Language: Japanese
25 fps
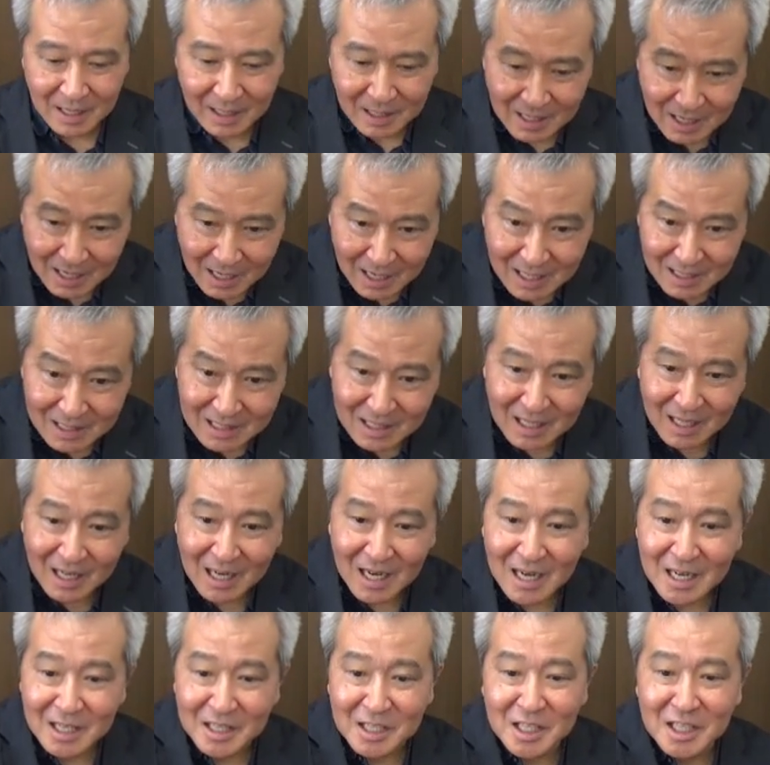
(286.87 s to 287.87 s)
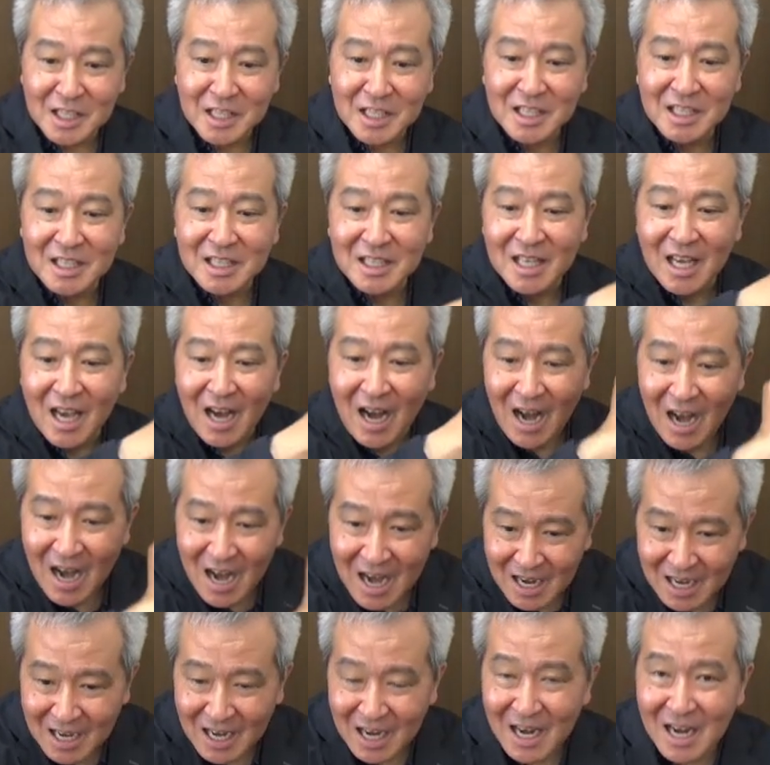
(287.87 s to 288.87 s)
肩に
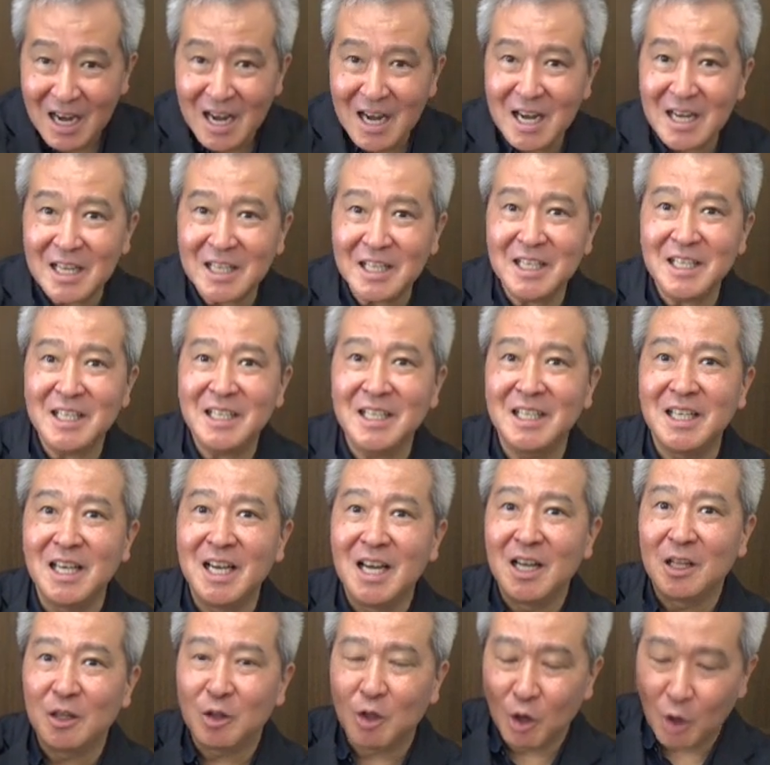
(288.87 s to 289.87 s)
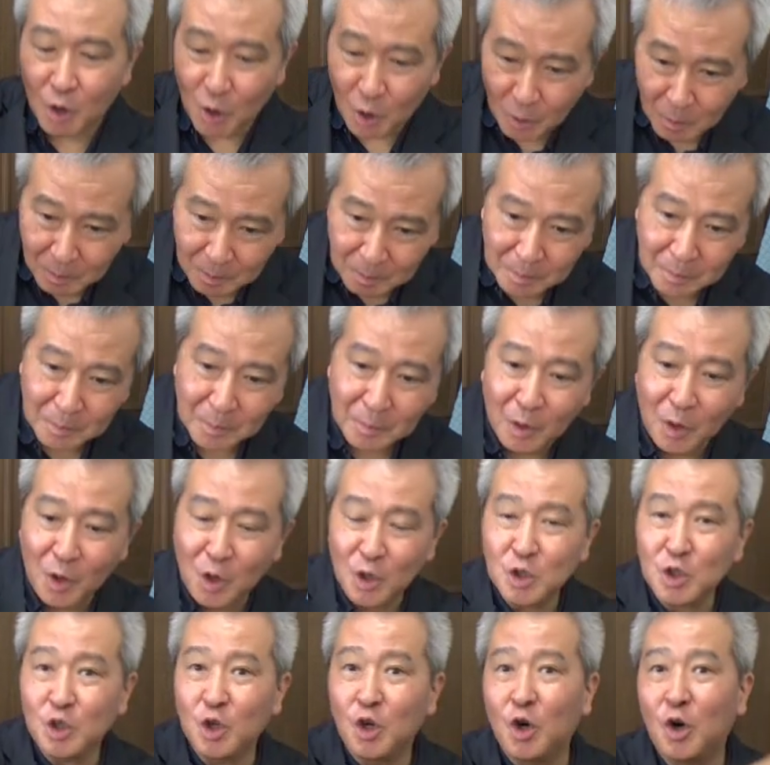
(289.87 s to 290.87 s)
赤い
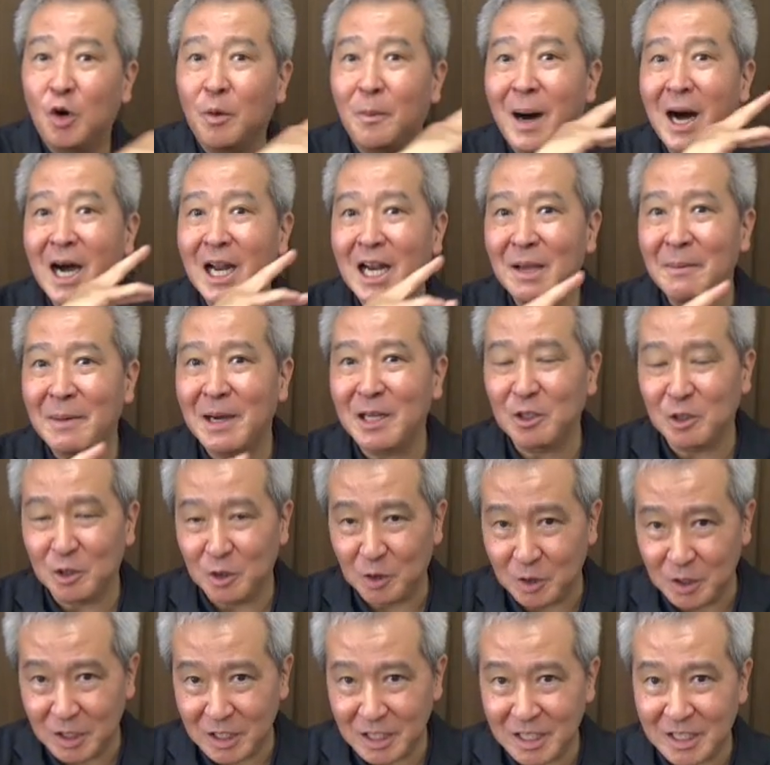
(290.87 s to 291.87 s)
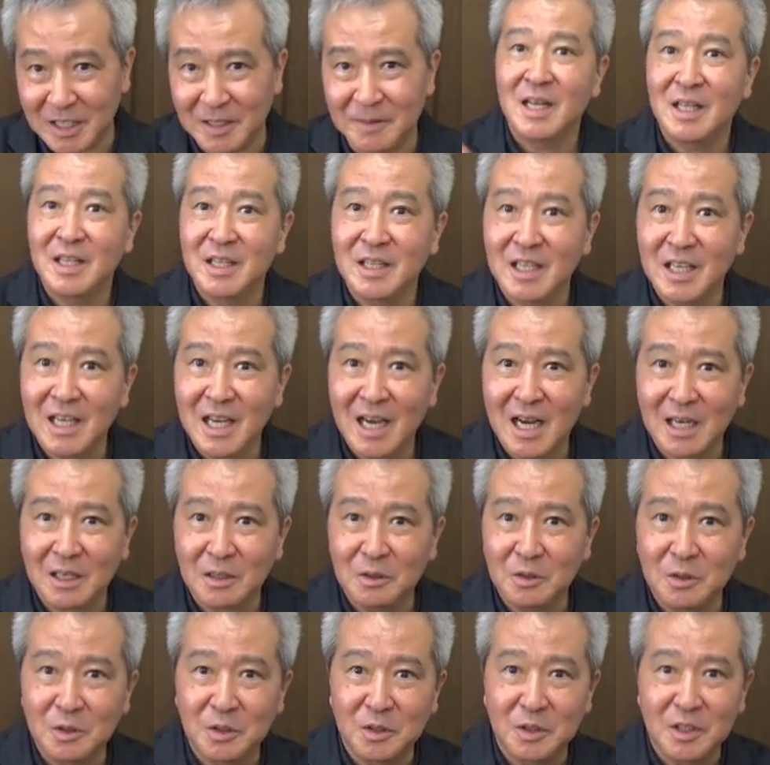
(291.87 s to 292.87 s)
トンボ止まればのように2
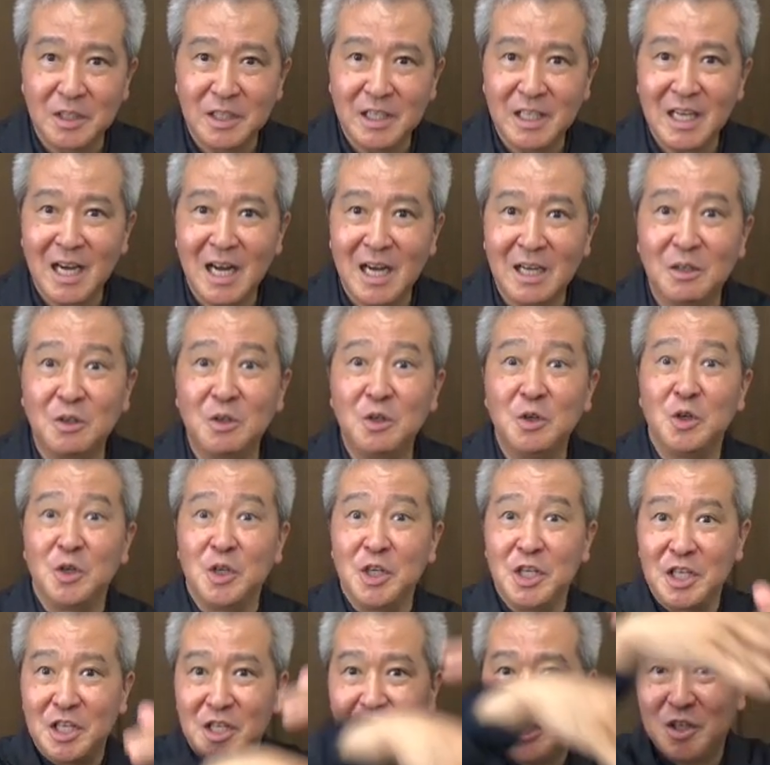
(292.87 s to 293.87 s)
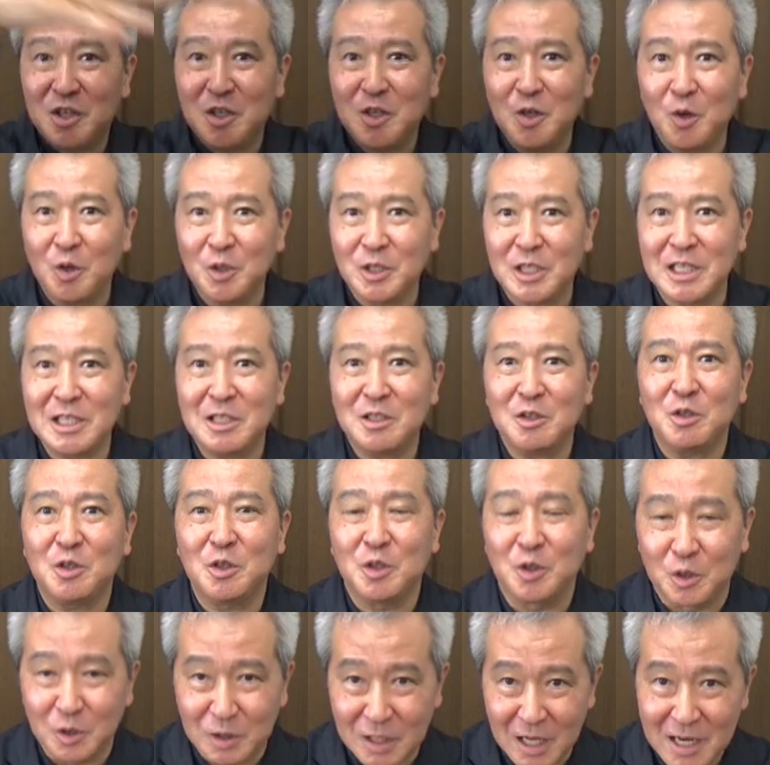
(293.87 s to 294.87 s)
拍2拍1小節という
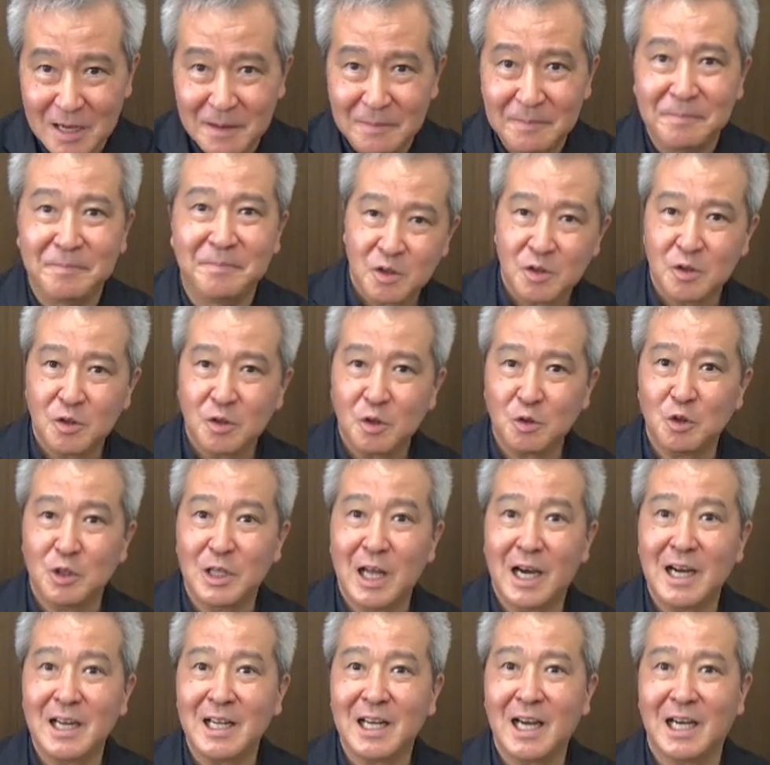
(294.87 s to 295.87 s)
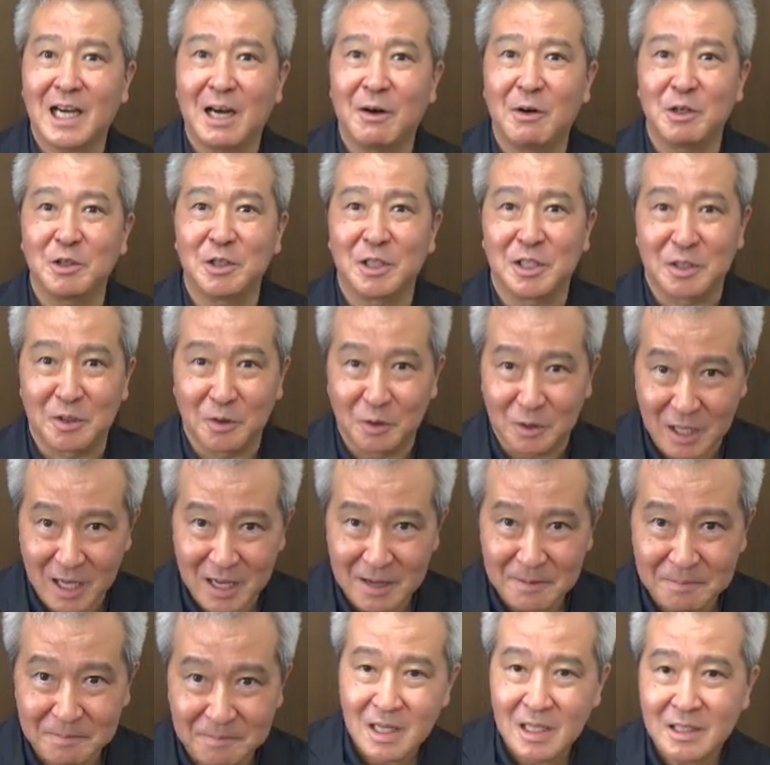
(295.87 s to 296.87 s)
ようなちょっと流れが変わるんですよ
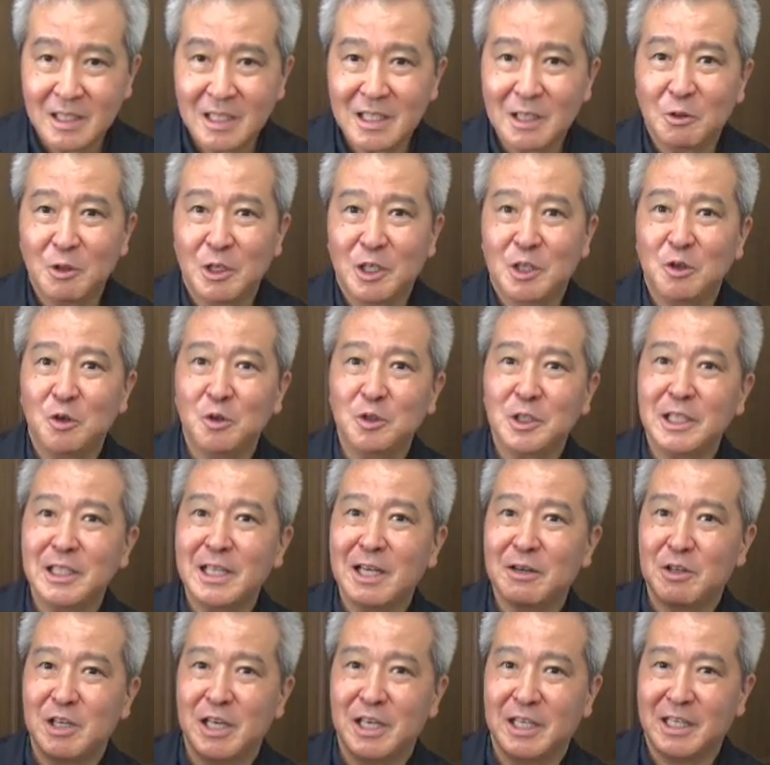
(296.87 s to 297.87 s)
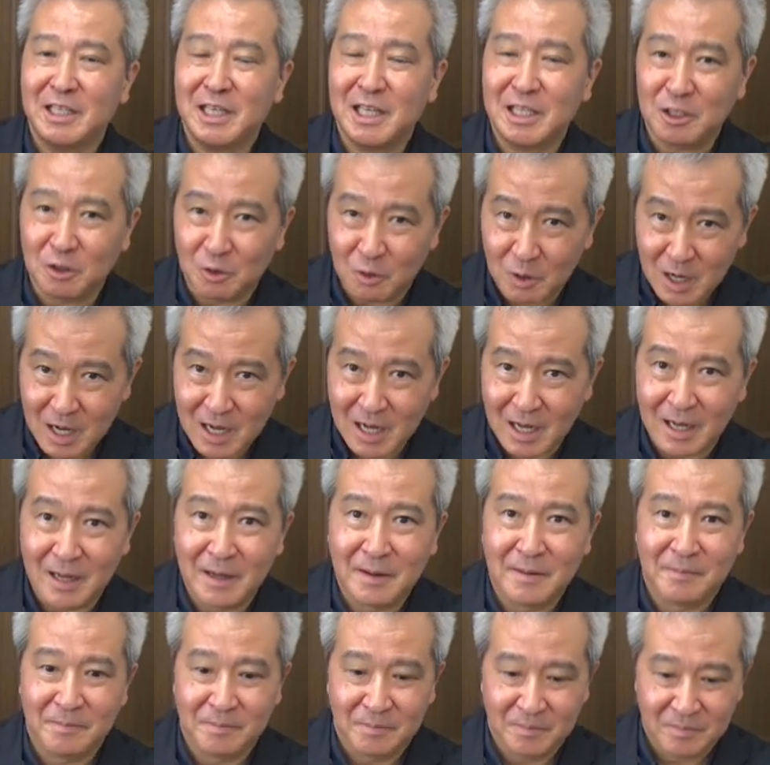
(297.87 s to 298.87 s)
ねただこれ気をつけなくちゃいけないのは